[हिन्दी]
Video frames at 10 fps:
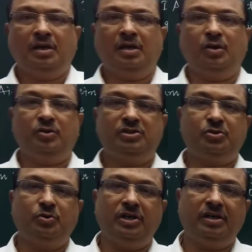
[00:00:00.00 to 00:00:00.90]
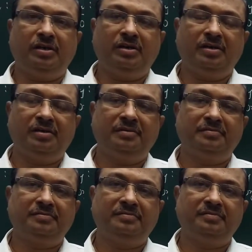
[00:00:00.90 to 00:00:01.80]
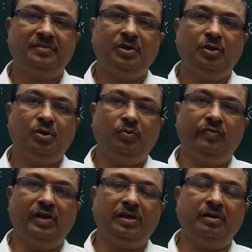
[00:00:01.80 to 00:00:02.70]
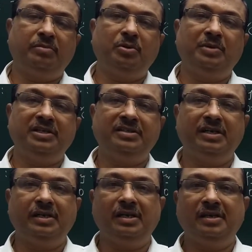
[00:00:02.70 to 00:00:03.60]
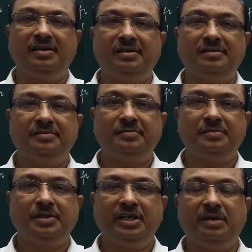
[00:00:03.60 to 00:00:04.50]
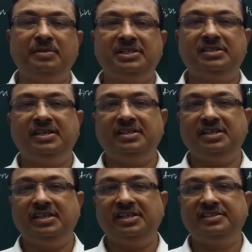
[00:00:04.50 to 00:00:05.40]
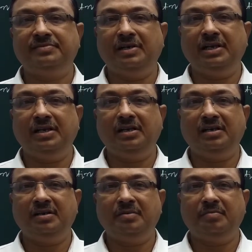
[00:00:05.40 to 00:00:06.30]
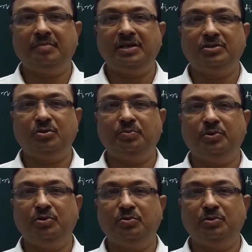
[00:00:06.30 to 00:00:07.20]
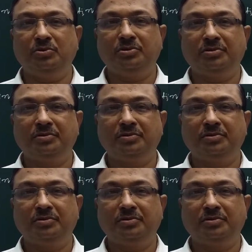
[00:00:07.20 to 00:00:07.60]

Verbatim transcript: हेलो स्टूडेंट वेलकम टू माय चैनल केमिस्ट्री जीनियस फाइव बाय सुप्रियो घोष